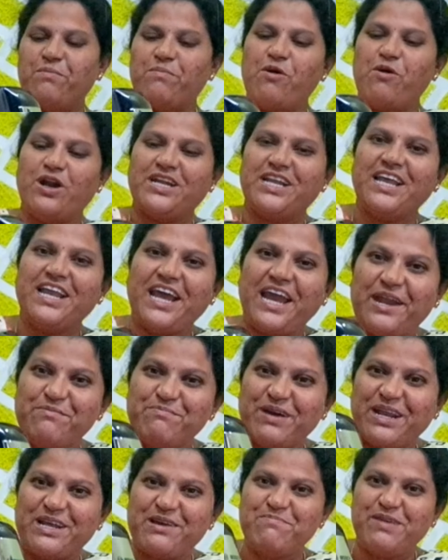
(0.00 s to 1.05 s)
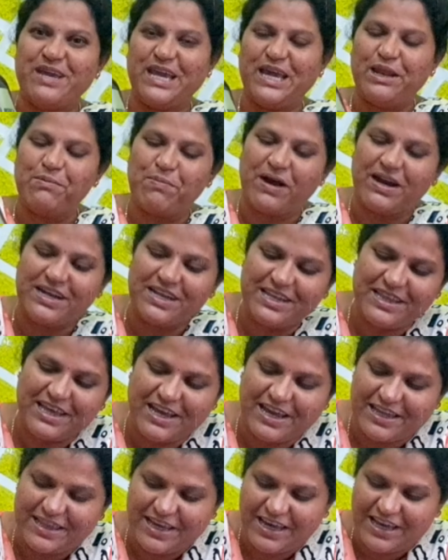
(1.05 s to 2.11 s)
మోటార్ అండ్ మనకి మెయిన్ పార్ట్ ఇదే
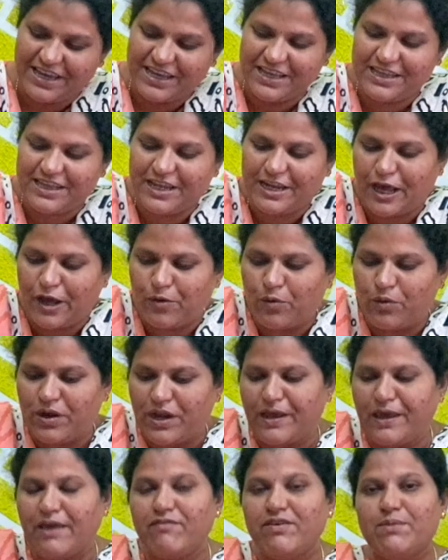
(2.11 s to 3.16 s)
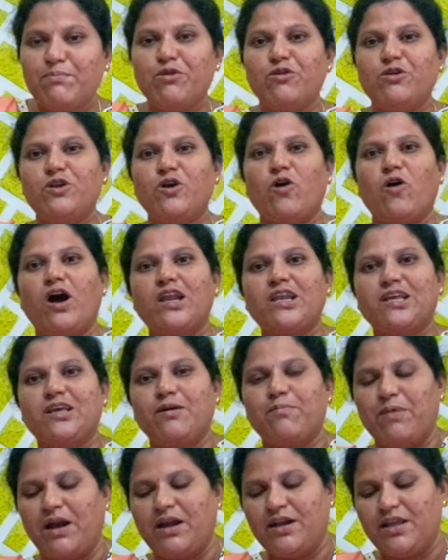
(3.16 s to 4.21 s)
కదా ఇది నాకు నేవీ బ్లూ డార్క్
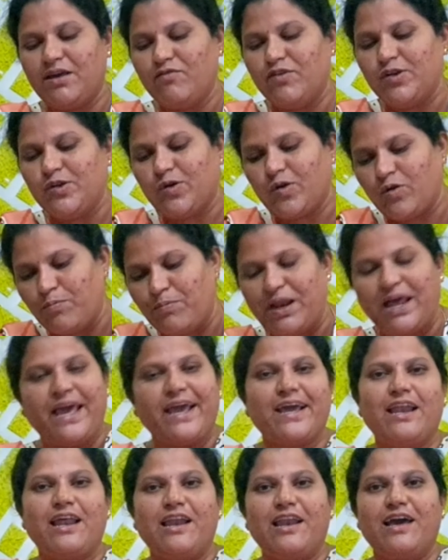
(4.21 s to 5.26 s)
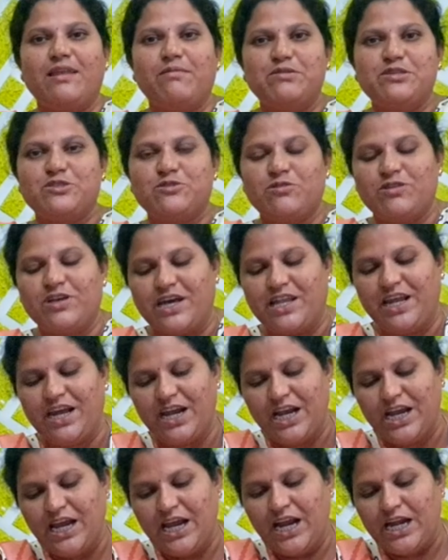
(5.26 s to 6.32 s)
అంటే వీడియోలో బ్లాక్ కలర్లా అనిపిస్తుంది కానీ
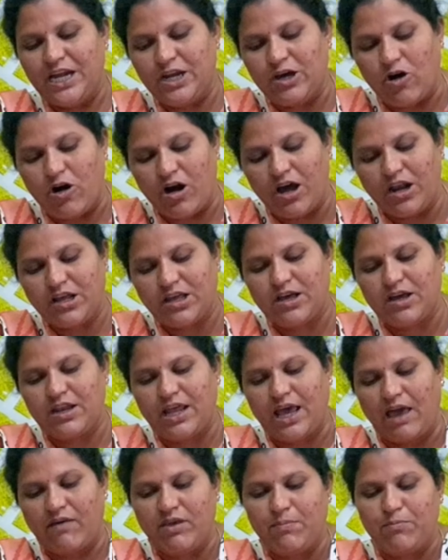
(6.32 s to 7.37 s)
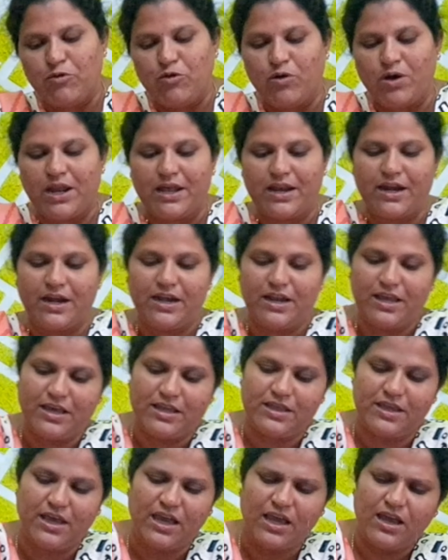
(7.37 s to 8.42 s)
డార్క్ నేవీ బ్లూ కలర్ అండి
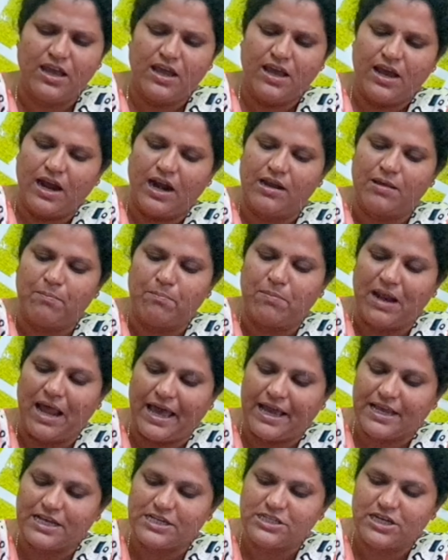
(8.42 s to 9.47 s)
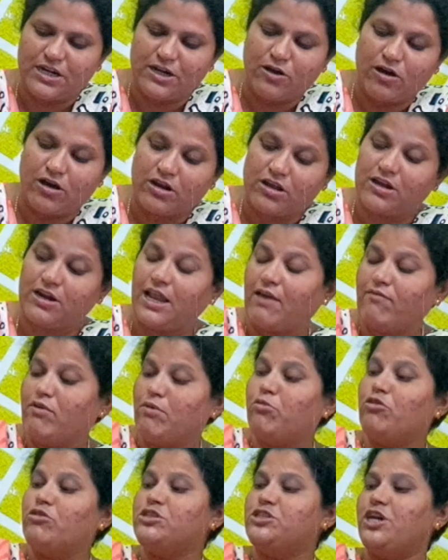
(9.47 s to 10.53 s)
ఇది అంటే బ్లాకిష్ అండ్ డార్క్ నేవీ
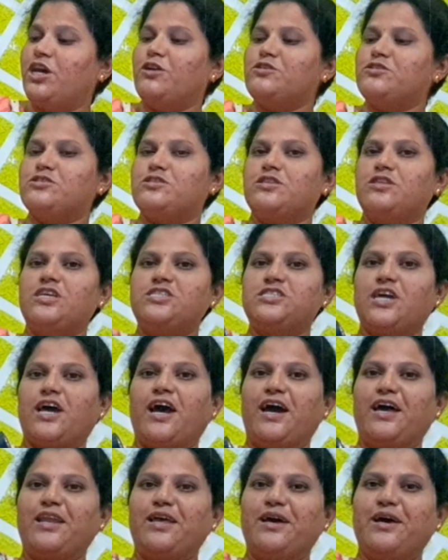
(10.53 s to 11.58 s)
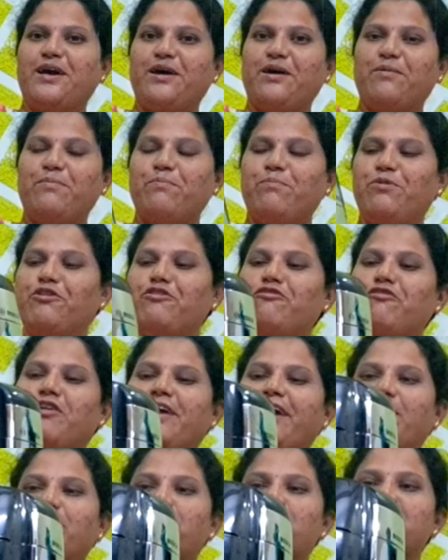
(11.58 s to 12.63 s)
బ్లూ షేడ్ వస్తుంది చాలా
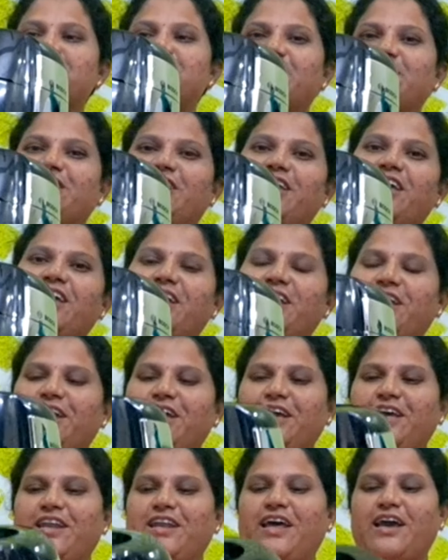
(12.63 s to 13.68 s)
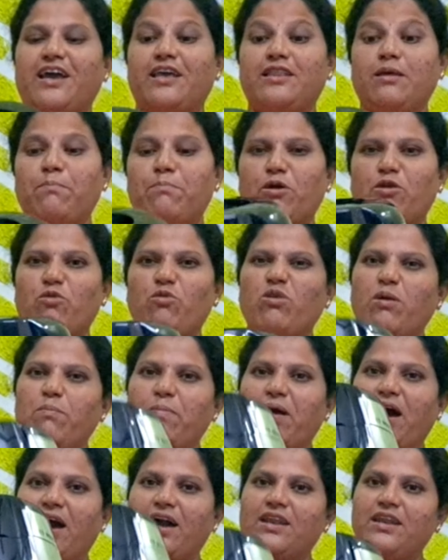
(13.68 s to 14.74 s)
బ్యూటిఫుల్గా అనిపించింది నాకైతే బరువు కూడా
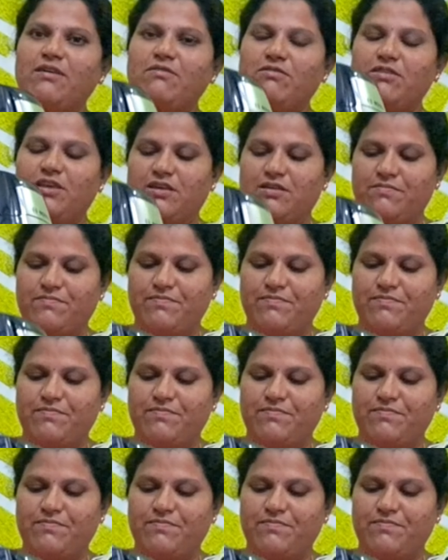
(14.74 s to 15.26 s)
బాగానే ఉంది